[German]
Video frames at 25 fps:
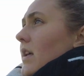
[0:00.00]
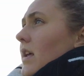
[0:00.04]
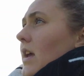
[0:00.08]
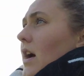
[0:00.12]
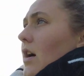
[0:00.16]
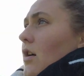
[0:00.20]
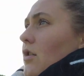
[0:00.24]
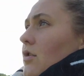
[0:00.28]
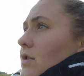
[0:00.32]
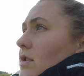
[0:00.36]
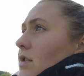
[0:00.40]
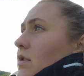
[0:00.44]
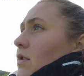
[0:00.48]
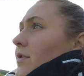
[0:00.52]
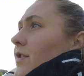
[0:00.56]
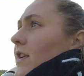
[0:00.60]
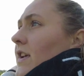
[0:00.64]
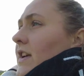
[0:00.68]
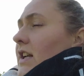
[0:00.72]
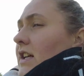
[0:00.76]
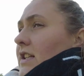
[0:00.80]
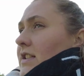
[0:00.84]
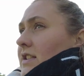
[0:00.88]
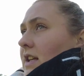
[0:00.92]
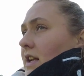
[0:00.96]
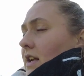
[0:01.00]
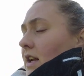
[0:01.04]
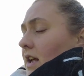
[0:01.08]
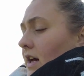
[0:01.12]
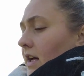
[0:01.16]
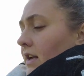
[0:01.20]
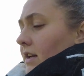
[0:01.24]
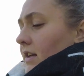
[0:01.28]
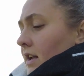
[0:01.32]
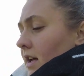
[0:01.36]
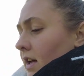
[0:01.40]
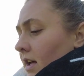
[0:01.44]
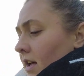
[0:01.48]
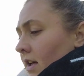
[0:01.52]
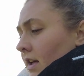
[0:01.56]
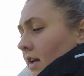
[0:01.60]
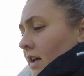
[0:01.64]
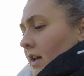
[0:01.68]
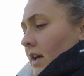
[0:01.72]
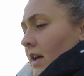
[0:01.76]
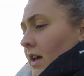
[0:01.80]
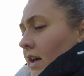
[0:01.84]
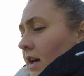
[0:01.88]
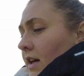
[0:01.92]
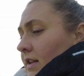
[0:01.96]
Ja, und so fing das dann an.
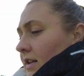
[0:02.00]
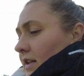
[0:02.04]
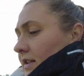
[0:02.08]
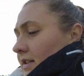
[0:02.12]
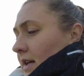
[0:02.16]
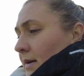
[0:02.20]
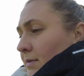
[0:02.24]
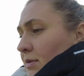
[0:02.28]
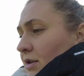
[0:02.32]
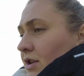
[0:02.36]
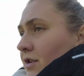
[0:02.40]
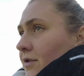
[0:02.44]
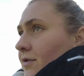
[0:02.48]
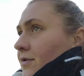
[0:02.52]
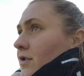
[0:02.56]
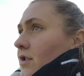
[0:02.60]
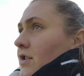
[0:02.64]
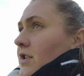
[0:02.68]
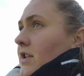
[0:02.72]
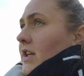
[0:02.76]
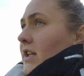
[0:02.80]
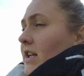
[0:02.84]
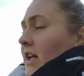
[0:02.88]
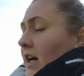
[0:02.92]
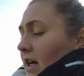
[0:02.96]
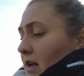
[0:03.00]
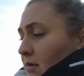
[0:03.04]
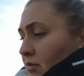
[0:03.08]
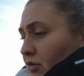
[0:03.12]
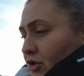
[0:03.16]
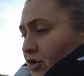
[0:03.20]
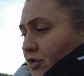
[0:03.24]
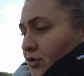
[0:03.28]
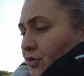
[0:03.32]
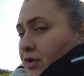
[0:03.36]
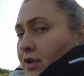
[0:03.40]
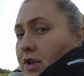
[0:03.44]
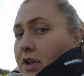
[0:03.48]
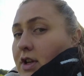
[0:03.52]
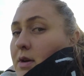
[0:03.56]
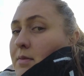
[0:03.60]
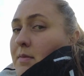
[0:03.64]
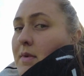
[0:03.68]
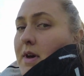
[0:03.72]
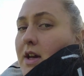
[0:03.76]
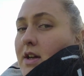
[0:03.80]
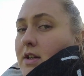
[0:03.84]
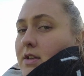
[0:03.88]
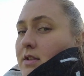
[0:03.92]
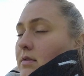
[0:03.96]
Das habe ich gefühlt jede halbe Stunde
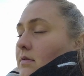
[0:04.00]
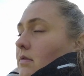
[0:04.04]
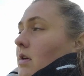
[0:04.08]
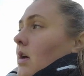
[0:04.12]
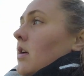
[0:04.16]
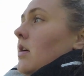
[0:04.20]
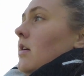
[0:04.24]
gemacht.